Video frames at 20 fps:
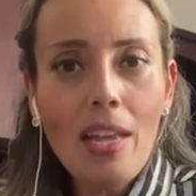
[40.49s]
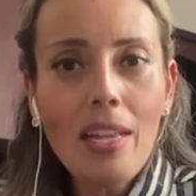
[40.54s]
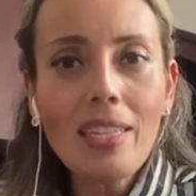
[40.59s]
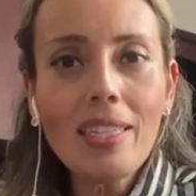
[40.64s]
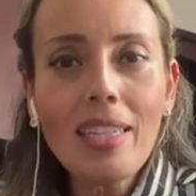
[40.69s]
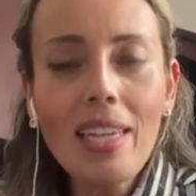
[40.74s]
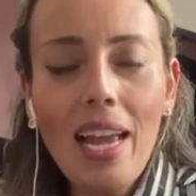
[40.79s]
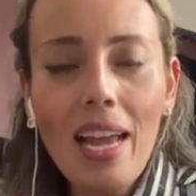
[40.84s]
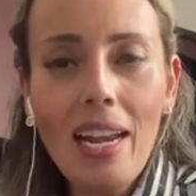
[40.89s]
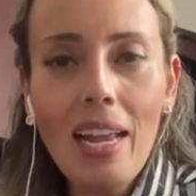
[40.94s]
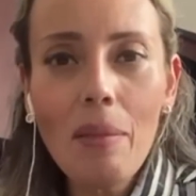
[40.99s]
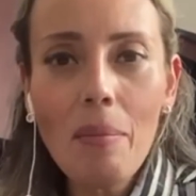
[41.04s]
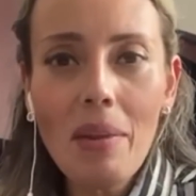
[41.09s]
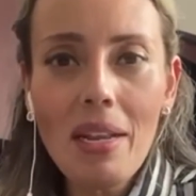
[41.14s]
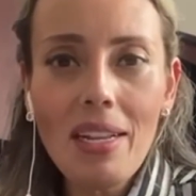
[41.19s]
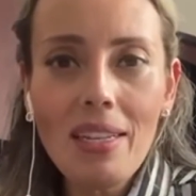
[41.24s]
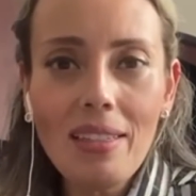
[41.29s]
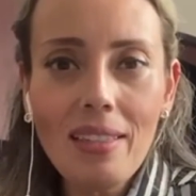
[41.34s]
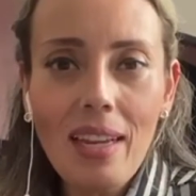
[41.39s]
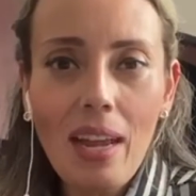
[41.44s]
sean
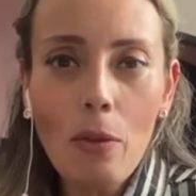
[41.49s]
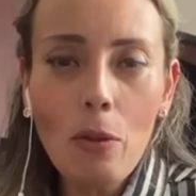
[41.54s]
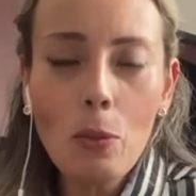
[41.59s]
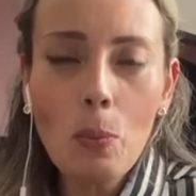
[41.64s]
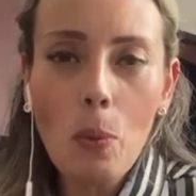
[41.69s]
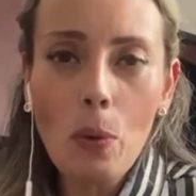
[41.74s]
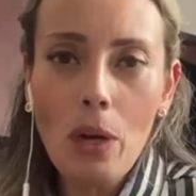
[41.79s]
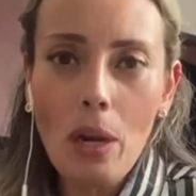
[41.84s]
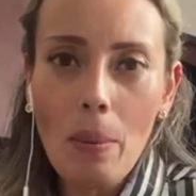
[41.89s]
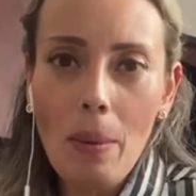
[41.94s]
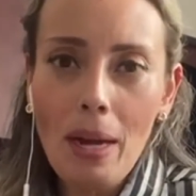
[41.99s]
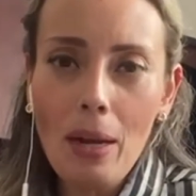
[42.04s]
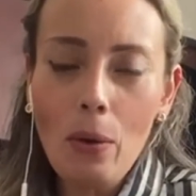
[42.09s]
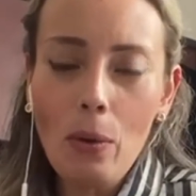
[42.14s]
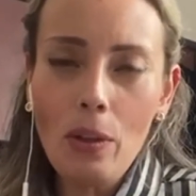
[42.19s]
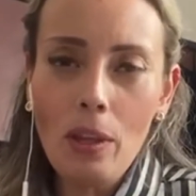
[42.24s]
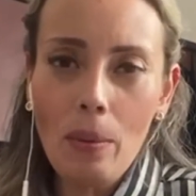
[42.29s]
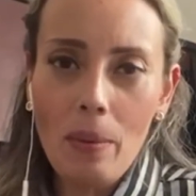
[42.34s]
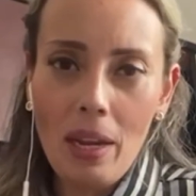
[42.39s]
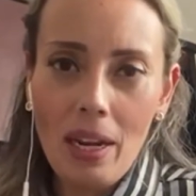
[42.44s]
administrados por el
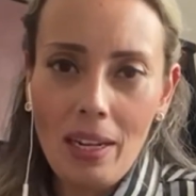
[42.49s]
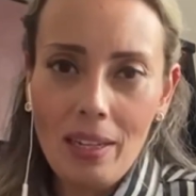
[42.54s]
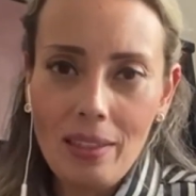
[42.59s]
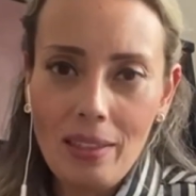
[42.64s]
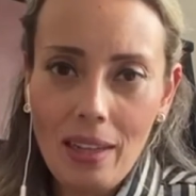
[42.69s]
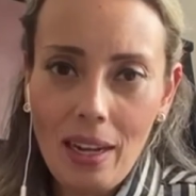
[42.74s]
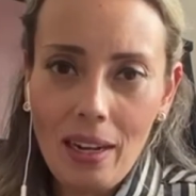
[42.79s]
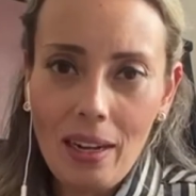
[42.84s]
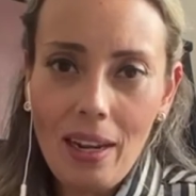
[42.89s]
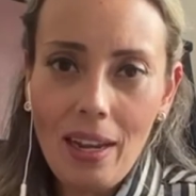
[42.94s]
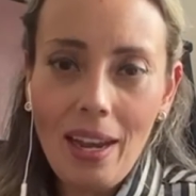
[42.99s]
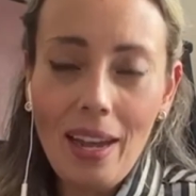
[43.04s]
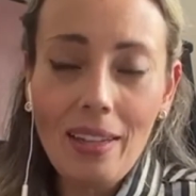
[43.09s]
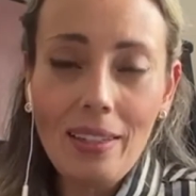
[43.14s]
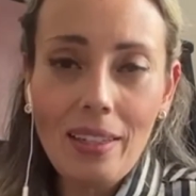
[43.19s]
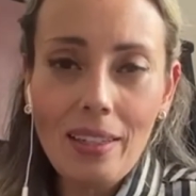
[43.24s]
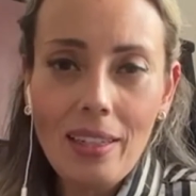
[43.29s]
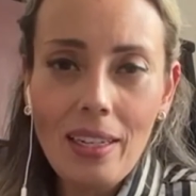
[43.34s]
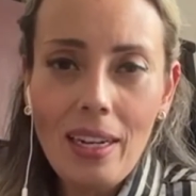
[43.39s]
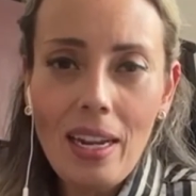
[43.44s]
Banco de Bienestar,
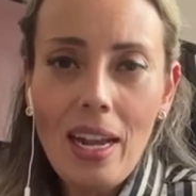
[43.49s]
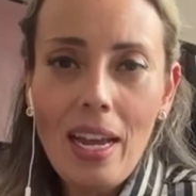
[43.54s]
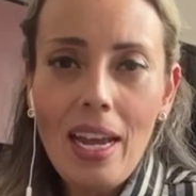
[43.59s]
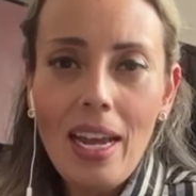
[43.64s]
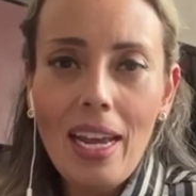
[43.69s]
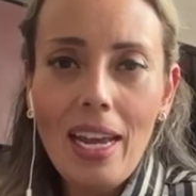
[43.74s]
es decir,